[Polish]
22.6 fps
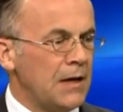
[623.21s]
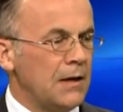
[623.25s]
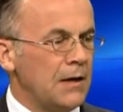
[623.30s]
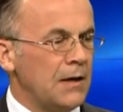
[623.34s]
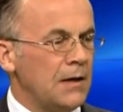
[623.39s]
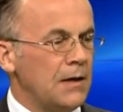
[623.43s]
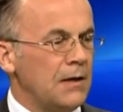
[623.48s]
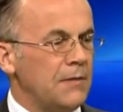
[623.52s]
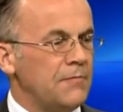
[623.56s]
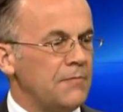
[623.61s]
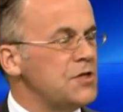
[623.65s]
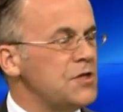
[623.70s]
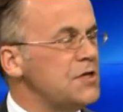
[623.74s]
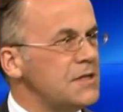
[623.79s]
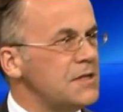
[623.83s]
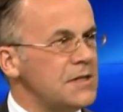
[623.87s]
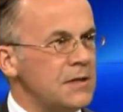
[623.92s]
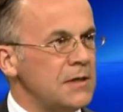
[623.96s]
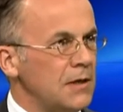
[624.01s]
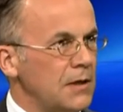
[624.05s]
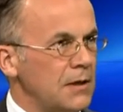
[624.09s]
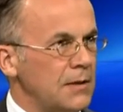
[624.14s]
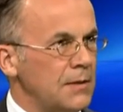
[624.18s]
E,
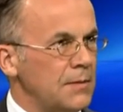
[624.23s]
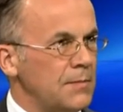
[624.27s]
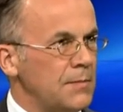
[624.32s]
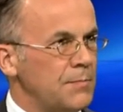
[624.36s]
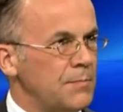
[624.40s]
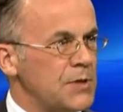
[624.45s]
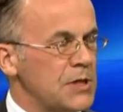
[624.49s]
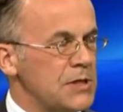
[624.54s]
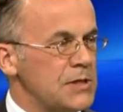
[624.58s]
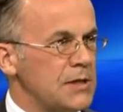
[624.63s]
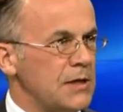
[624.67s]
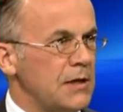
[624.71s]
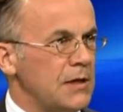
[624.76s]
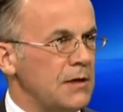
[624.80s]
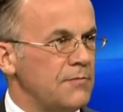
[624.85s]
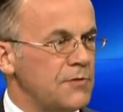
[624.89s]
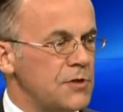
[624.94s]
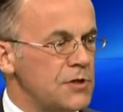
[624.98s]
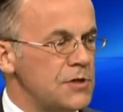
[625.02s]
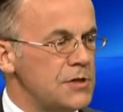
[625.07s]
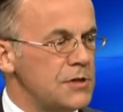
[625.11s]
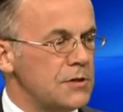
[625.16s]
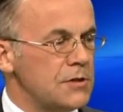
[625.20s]
wszyscy, e, przed, e,
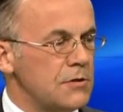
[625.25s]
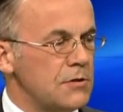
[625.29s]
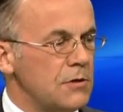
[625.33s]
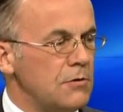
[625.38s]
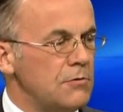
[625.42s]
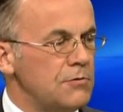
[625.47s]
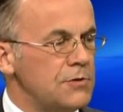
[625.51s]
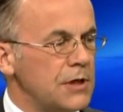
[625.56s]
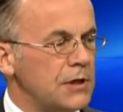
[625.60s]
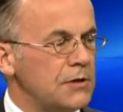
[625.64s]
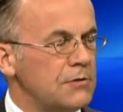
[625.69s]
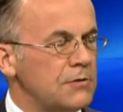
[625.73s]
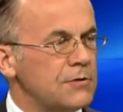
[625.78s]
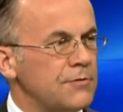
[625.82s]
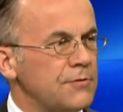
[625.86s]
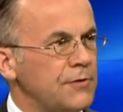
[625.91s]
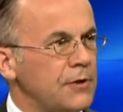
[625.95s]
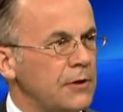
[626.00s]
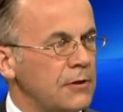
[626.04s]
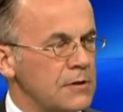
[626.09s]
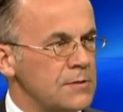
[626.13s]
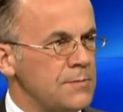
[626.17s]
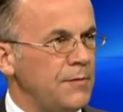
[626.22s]
wszyscy ludzie, którzy w
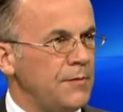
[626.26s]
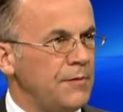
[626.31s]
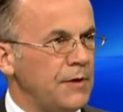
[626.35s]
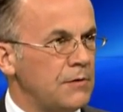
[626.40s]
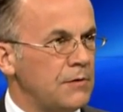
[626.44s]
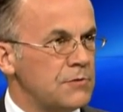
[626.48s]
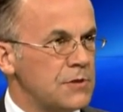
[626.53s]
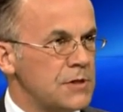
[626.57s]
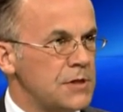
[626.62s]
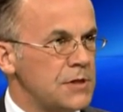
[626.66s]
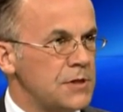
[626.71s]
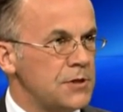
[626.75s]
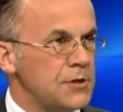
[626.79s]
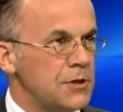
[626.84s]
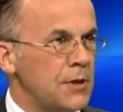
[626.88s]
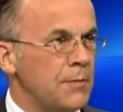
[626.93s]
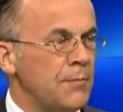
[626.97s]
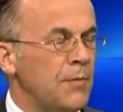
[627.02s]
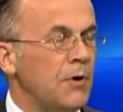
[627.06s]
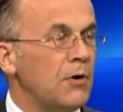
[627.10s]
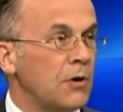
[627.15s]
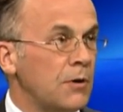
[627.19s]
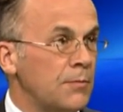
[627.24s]
tych rozmowach uczestniczyli,
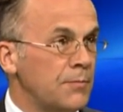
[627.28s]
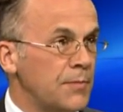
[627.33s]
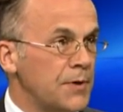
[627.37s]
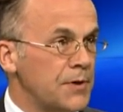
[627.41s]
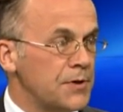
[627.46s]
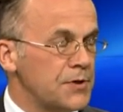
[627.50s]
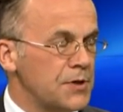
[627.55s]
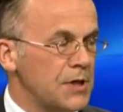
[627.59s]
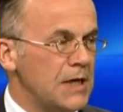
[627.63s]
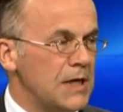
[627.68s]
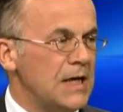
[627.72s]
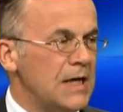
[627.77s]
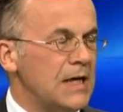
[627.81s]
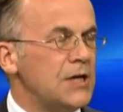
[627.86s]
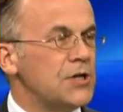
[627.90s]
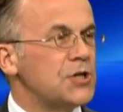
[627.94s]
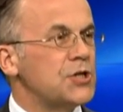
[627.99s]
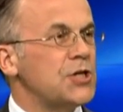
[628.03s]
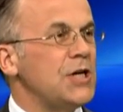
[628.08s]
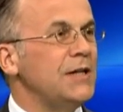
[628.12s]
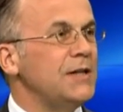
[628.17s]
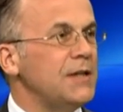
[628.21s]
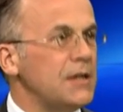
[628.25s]
czyli mogą być
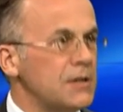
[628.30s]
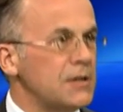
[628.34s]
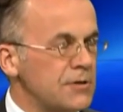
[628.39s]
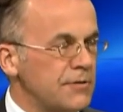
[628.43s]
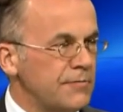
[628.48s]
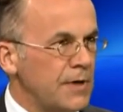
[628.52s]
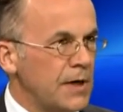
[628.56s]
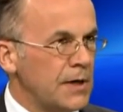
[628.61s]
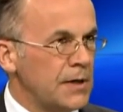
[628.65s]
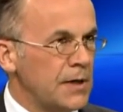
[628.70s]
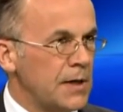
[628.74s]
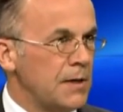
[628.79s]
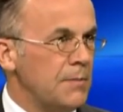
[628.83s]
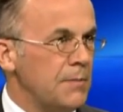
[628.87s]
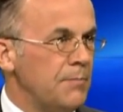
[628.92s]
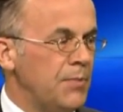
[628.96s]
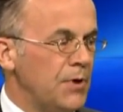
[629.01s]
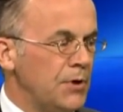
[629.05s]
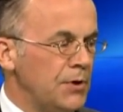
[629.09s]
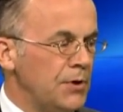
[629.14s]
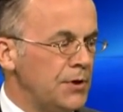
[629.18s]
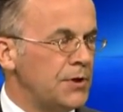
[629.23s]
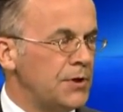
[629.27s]
szantażowani
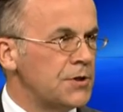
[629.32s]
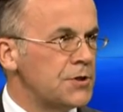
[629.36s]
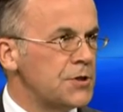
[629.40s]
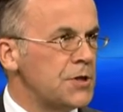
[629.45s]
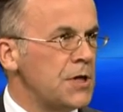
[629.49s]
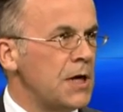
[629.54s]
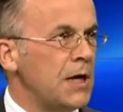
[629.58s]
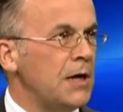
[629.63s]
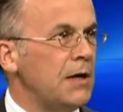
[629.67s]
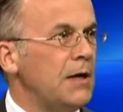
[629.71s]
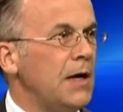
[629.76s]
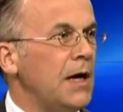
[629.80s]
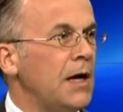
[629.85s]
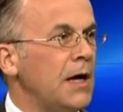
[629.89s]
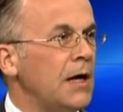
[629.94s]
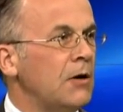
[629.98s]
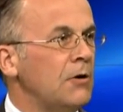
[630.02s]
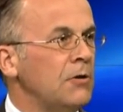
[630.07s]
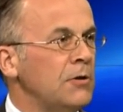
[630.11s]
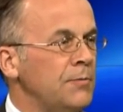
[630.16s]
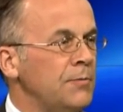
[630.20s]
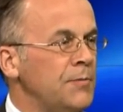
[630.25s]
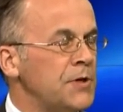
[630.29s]
politycznie,
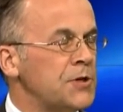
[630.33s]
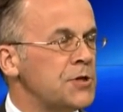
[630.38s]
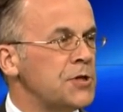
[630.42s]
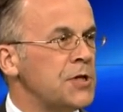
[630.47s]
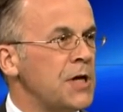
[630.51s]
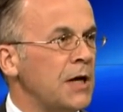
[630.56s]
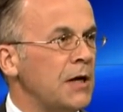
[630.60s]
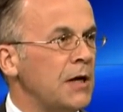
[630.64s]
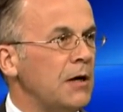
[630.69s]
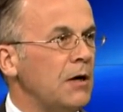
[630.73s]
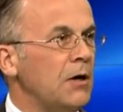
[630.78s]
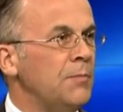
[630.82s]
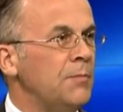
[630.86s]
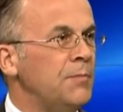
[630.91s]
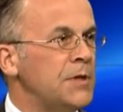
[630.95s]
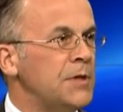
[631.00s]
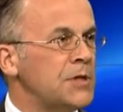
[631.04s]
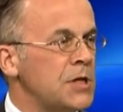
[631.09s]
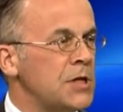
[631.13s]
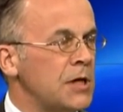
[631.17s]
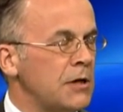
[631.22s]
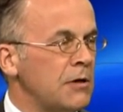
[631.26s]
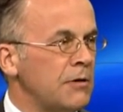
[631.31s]
ekonomicznie,
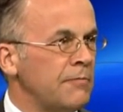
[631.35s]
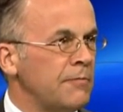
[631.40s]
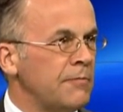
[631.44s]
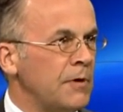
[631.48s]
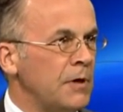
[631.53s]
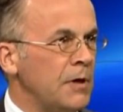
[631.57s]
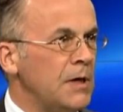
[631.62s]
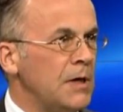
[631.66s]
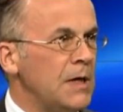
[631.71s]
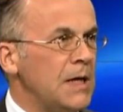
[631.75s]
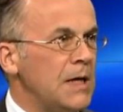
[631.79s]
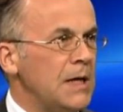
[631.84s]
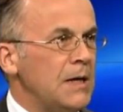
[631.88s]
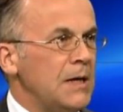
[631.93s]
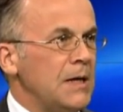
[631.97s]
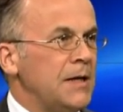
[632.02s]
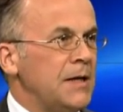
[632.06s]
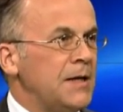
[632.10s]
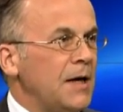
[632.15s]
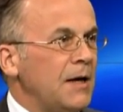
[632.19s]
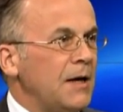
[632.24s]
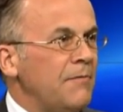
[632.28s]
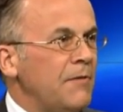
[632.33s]
obyczajowo.
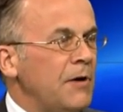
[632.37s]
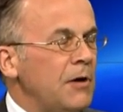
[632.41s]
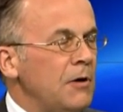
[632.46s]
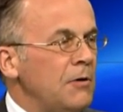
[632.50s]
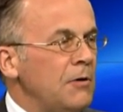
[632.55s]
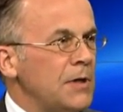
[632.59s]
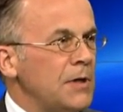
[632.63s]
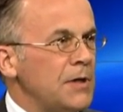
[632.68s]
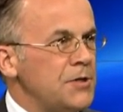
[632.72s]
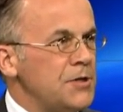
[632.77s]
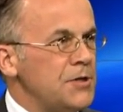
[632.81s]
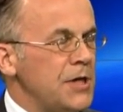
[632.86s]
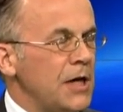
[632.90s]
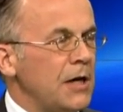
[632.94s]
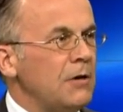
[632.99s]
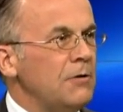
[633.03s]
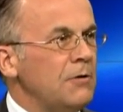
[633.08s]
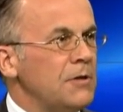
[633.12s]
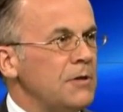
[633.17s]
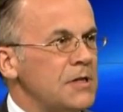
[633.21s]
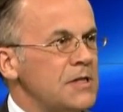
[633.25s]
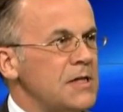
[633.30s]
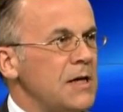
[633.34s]
I tak wygląda dzisiaj
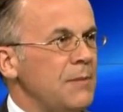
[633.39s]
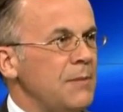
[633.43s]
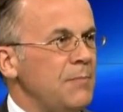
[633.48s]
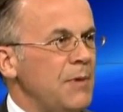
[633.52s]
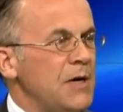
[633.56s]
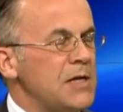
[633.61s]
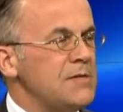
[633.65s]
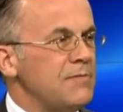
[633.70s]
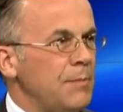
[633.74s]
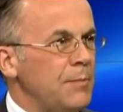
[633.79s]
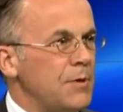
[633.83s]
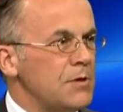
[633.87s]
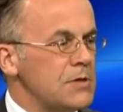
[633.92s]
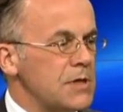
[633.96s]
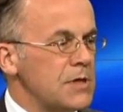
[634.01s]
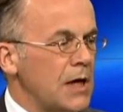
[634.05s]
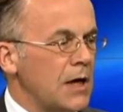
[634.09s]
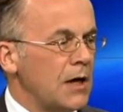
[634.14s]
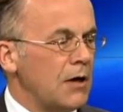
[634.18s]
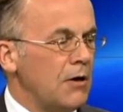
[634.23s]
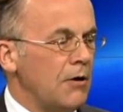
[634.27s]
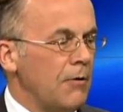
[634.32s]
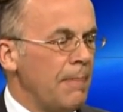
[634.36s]
kondycja państwa Dobrze.
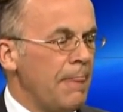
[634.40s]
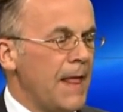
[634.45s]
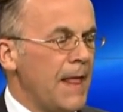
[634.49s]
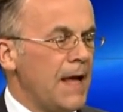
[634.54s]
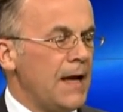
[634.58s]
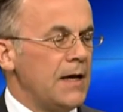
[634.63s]
polskiego.